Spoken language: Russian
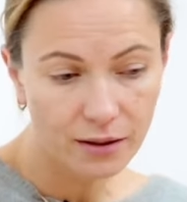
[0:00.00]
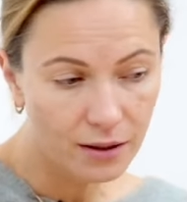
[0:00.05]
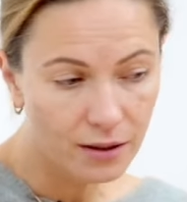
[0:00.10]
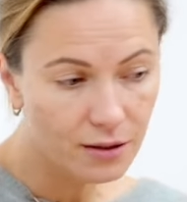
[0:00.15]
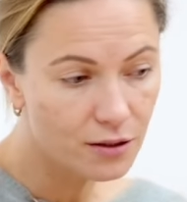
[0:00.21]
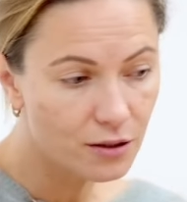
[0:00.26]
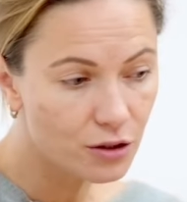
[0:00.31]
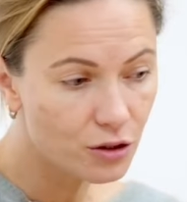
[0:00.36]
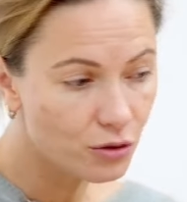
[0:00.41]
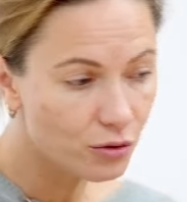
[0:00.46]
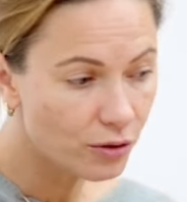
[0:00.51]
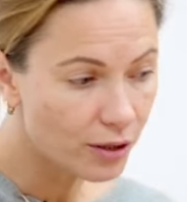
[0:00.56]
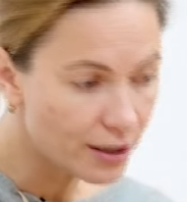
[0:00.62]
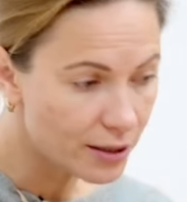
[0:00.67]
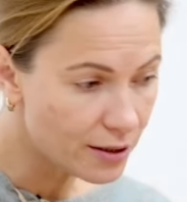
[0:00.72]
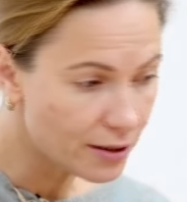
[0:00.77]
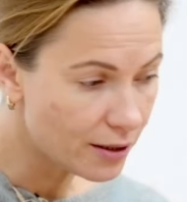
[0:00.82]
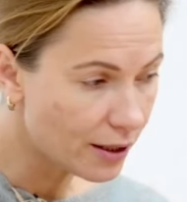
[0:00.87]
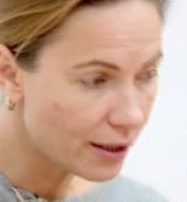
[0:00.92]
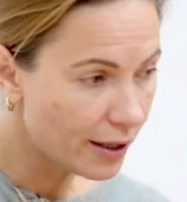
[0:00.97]
есть еще
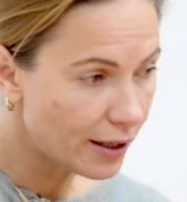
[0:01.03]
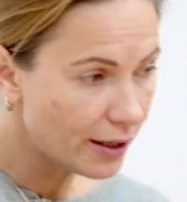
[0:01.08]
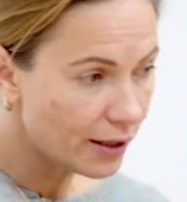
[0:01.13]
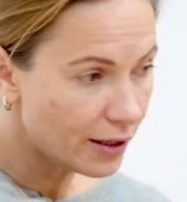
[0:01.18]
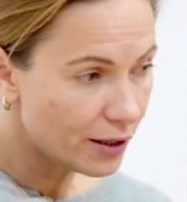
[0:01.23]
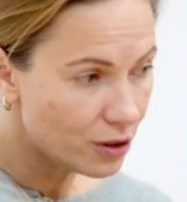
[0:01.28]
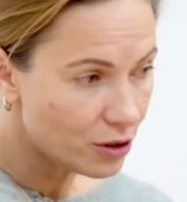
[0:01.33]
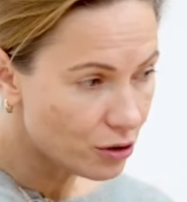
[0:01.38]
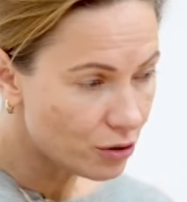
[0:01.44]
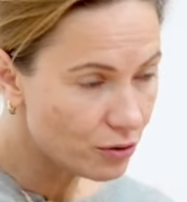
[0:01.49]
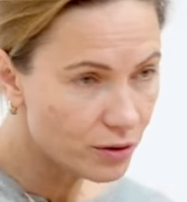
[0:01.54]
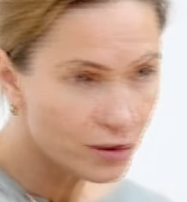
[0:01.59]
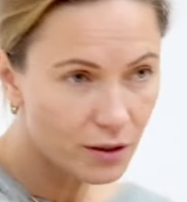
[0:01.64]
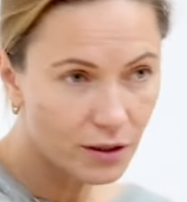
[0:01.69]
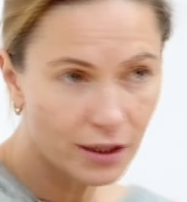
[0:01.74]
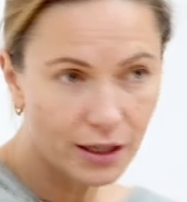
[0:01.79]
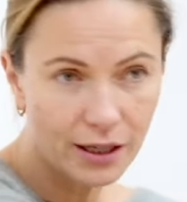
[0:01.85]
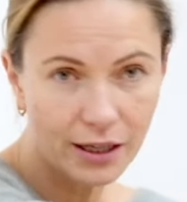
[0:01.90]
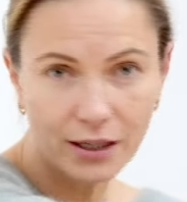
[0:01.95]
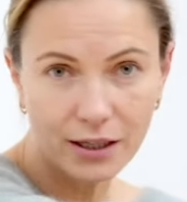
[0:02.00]
один я, и еще
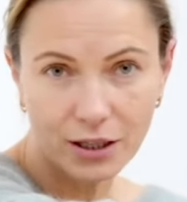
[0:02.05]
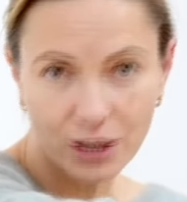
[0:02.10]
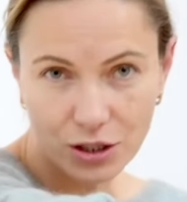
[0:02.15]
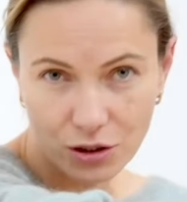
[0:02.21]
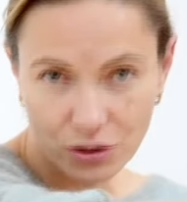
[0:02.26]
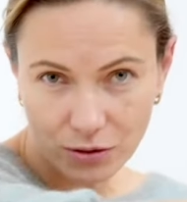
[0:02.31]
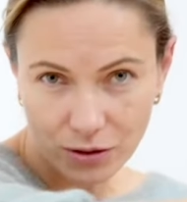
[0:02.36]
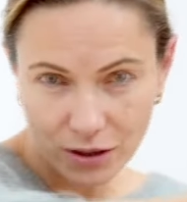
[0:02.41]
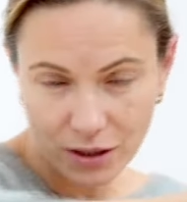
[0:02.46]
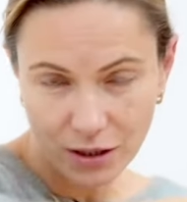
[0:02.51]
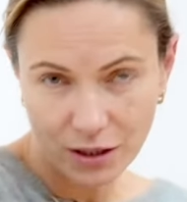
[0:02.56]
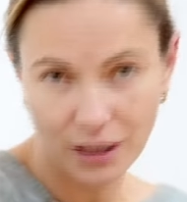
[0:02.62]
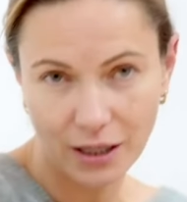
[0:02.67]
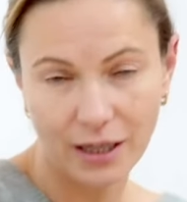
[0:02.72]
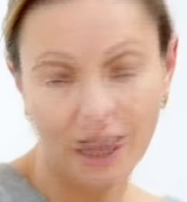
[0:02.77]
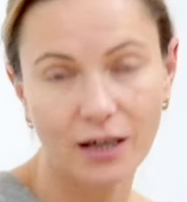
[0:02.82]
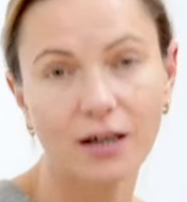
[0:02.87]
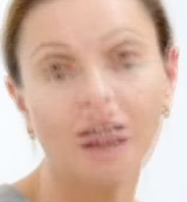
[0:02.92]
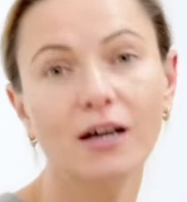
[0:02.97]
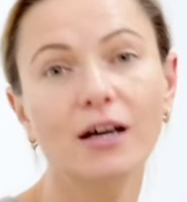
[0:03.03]
один я, и еще один
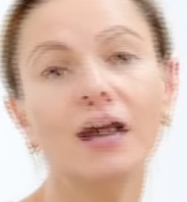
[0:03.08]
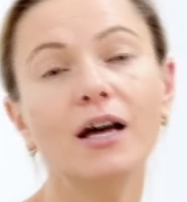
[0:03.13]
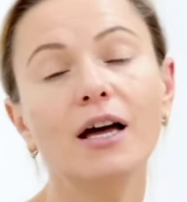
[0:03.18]
я.